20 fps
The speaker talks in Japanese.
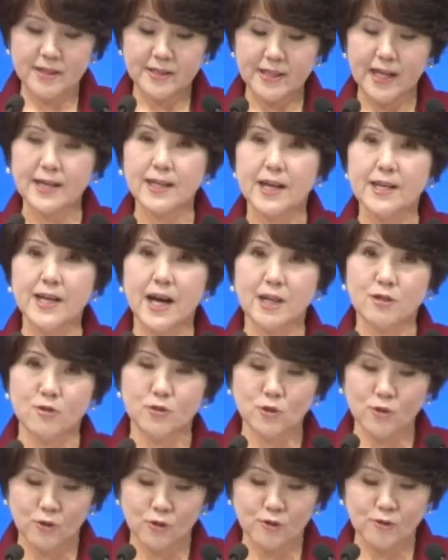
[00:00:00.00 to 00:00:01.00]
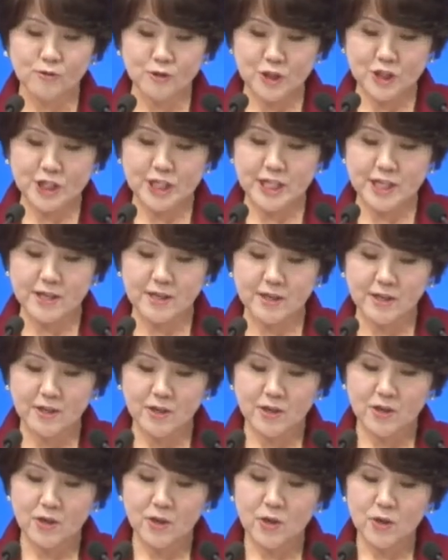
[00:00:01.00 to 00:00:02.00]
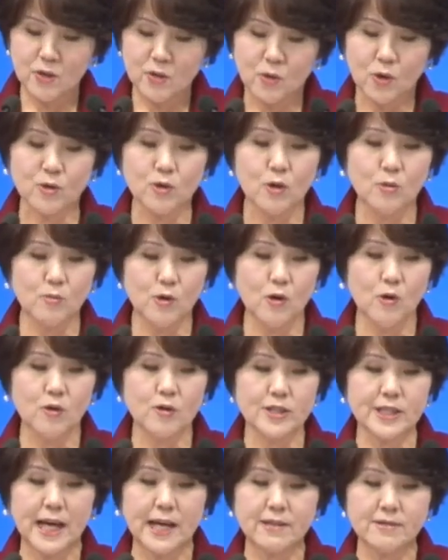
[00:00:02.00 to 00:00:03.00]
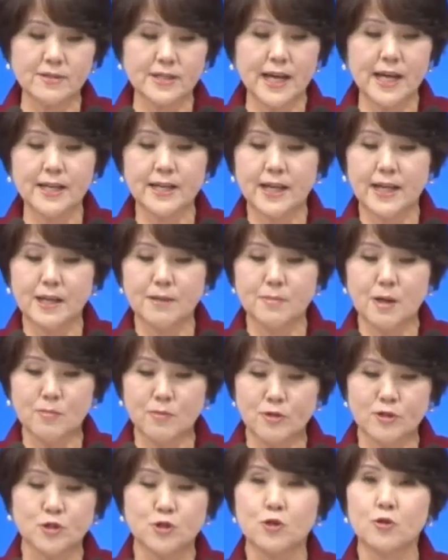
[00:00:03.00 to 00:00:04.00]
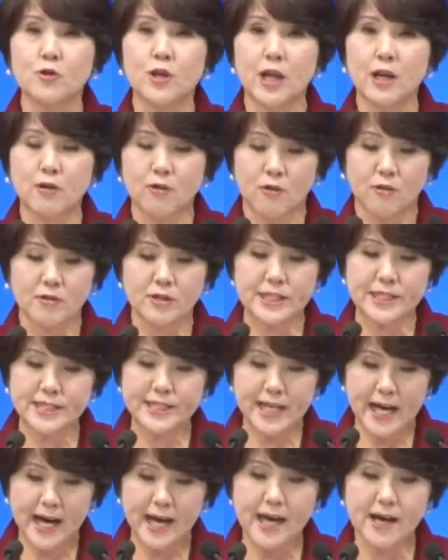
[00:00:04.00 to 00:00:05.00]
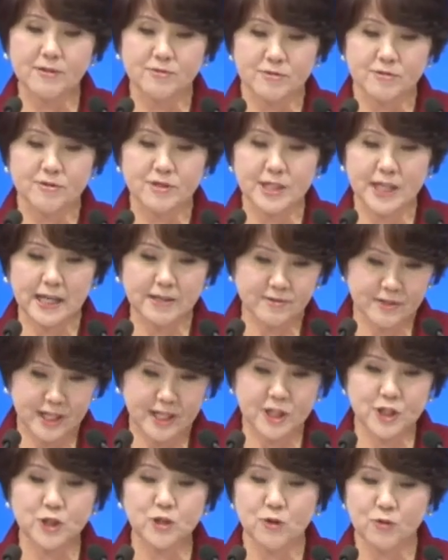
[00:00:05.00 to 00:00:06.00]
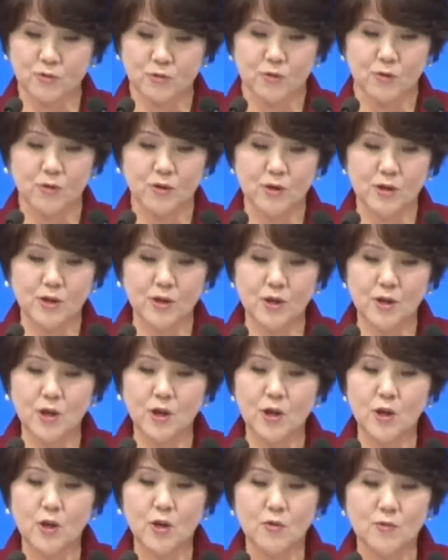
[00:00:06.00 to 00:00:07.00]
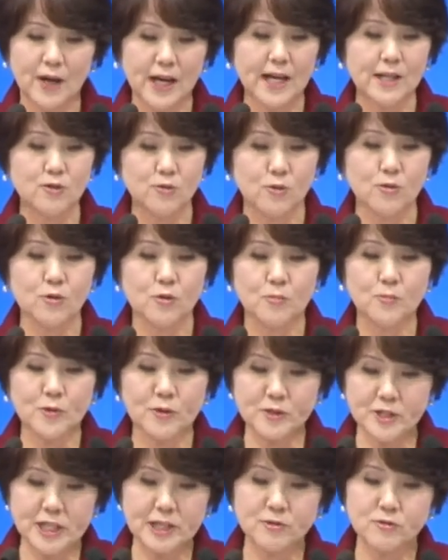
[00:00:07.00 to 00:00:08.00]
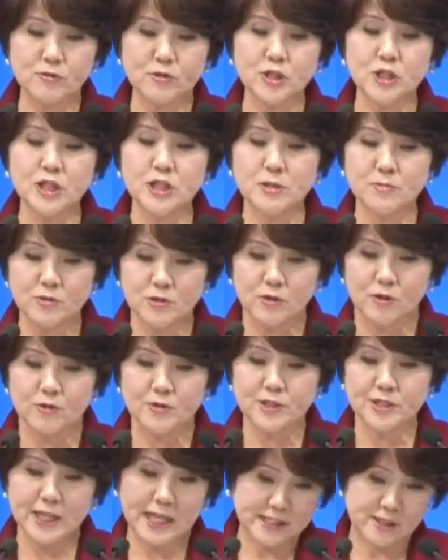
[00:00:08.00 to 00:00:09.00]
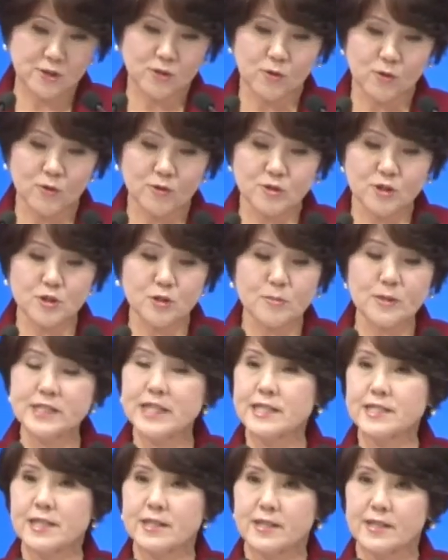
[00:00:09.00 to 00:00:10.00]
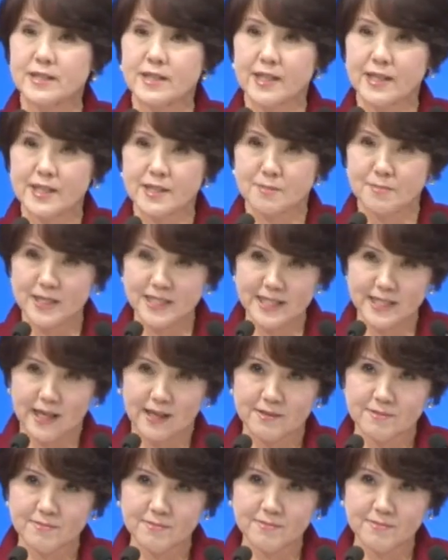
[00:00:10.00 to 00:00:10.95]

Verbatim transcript: 高い派と協力し子どもを虐待から守る条例をいち早く策定しようと我が党のプロジェクトチームの座長を務めさせていただきました